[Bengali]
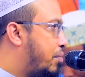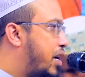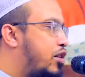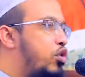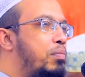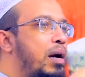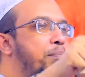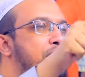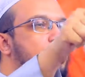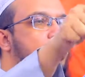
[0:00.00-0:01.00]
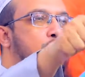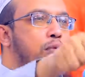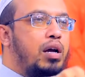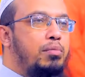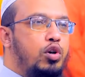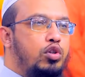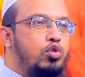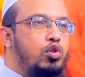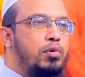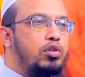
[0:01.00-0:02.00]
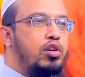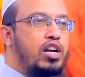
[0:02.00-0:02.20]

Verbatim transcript: বেটা তোর বাপ মা যদি সমকামী হইতো তোর মতো